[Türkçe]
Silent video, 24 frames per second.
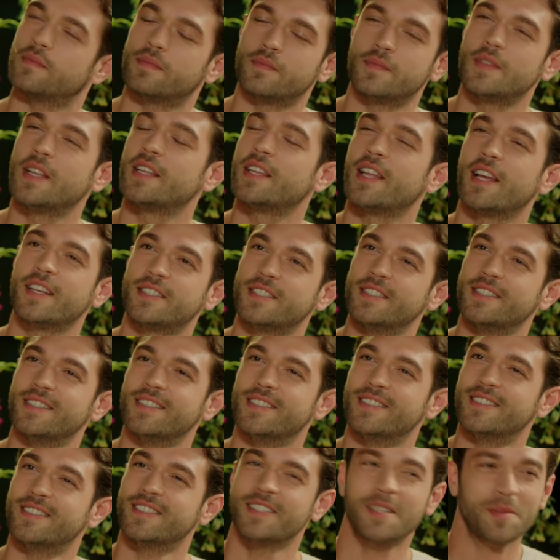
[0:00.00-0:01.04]
Ne dersin?
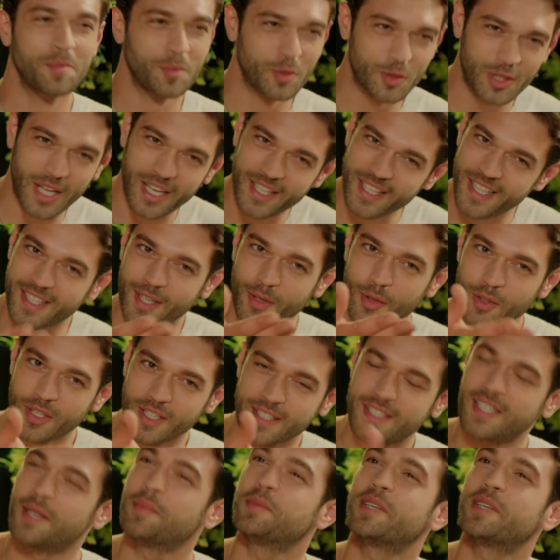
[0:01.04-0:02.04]
Buradan yatak odasına